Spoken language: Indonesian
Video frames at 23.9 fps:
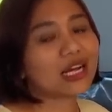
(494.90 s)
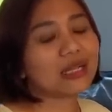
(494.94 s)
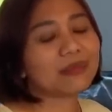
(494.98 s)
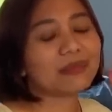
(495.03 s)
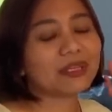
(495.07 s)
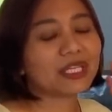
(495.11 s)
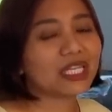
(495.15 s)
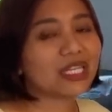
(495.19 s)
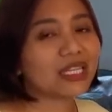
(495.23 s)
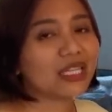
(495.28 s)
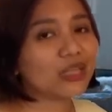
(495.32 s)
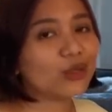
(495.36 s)
akan
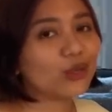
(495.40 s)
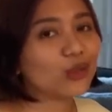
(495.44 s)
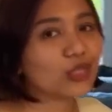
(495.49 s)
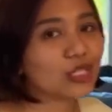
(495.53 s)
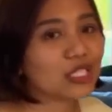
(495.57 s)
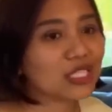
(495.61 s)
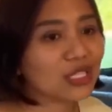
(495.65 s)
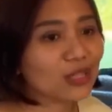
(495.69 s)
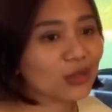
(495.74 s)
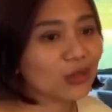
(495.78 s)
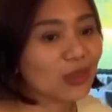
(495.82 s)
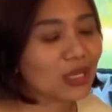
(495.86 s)
pergi tidur di
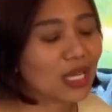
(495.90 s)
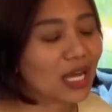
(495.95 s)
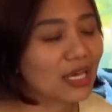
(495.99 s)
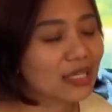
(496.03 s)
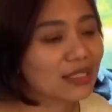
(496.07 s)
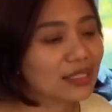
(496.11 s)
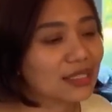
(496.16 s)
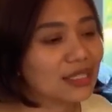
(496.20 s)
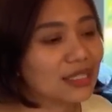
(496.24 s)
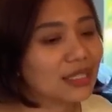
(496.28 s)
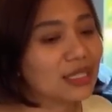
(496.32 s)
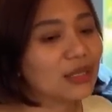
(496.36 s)
situ
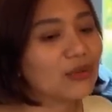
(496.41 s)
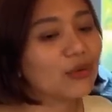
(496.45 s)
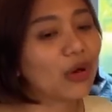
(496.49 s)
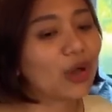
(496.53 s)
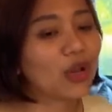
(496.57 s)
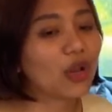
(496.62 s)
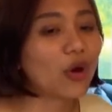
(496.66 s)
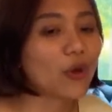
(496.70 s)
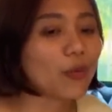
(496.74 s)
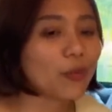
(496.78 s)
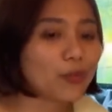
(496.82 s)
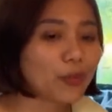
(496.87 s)
lagi,
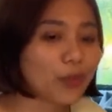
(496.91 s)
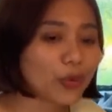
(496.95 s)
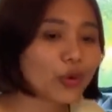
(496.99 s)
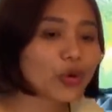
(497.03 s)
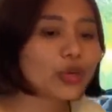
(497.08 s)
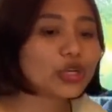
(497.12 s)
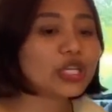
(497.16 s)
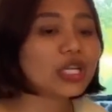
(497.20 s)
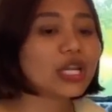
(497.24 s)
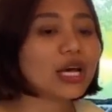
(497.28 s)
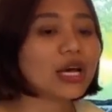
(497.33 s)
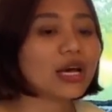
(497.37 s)
walaupun
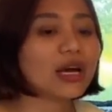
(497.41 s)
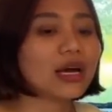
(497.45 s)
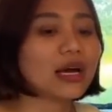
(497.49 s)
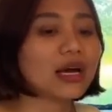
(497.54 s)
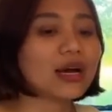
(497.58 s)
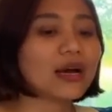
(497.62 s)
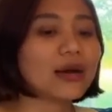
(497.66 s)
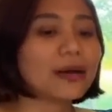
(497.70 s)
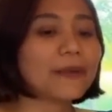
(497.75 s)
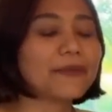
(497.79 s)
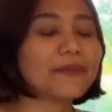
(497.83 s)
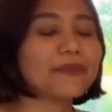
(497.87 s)

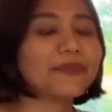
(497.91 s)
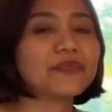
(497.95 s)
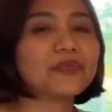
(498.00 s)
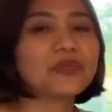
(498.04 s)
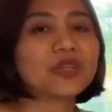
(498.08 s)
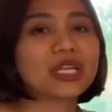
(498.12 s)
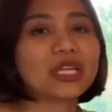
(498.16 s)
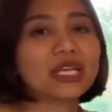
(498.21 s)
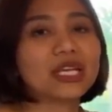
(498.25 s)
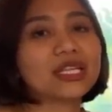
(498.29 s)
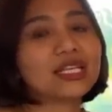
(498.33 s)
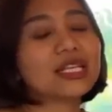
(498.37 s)
um,
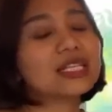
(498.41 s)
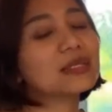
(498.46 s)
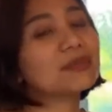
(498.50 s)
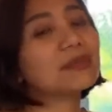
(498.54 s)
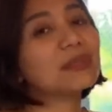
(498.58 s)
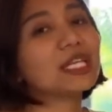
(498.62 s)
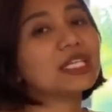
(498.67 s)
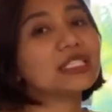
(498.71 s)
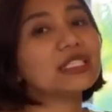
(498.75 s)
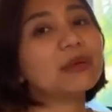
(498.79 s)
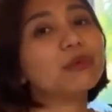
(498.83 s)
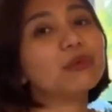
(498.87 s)
kita
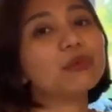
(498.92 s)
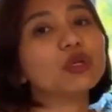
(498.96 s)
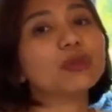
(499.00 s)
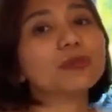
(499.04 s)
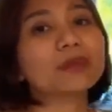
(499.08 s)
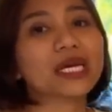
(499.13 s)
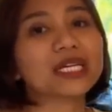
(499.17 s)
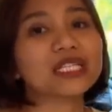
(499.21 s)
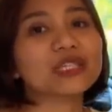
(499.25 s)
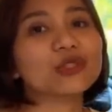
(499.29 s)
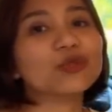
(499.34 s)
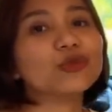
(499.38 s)
sebenarnya belum
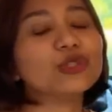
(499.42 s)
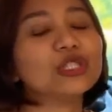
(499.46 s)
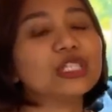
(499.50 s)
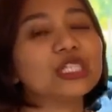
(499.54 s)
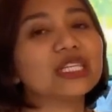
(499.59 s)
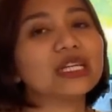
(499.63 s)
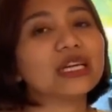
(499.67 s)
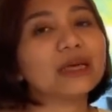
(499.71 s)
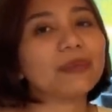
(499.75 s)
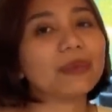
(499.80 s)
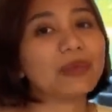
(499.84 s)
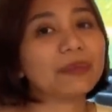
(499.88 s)
kasih kunci
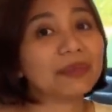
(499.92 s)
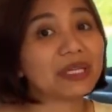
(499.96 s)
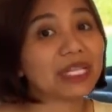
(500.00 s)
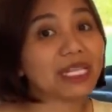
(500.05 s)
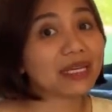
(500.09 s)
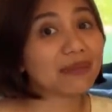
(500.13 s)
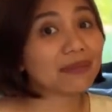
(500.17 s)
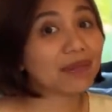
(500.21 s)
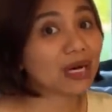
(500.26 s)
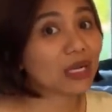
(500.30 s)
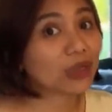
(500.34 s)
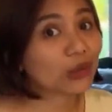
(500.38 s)
ke
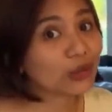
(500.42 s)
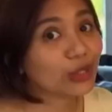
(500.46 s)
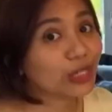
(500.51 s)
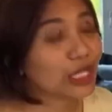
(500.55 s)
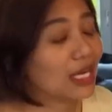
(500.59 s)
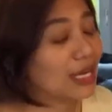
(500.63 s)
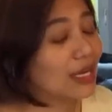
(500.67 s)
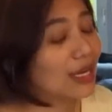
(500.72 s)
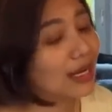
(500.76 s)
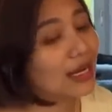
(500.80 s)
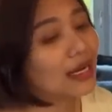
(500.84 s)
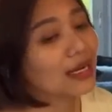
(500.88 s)
pemilik barunya
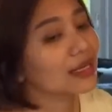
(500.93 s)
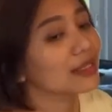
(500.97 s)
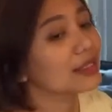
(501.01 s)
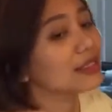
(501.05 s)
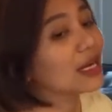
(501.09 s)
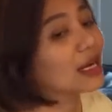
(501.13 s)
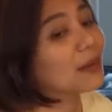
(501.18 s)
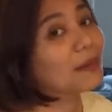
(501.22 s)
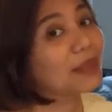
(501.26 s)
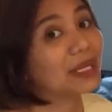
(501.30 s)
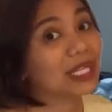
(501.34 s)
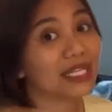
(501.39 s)
ya,
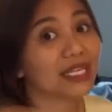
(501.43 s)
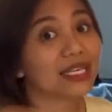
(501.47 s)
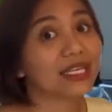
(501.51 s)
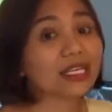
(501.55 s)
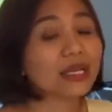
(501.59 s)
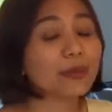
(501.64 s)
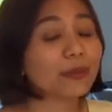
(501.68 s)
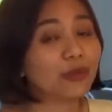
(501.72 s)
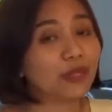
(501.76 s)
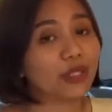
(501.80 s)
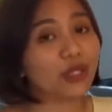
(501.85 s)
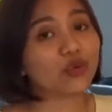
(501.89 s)
yang beli
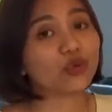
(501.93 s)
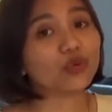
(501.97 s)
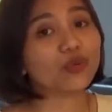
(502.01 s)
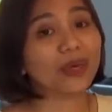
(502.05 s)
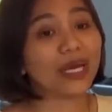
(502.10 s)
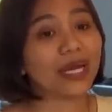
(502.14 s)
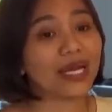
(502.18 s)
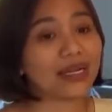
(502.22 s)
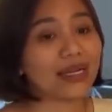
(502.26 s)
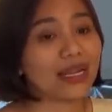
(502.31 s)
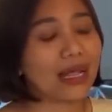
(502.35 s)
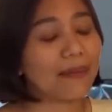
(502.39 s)
kita punya rumah
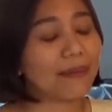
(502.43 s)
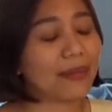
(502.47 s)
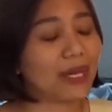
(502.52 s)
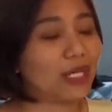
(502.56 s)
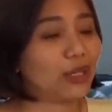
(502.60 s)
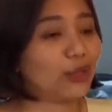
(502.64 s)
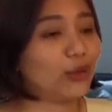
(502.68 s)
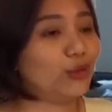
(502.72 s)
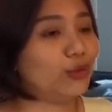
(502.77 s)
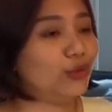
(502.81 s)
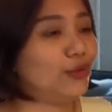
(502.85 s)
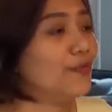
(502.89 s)
yang lama
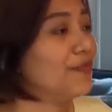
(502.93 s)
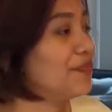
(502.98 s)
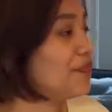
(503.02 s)
itu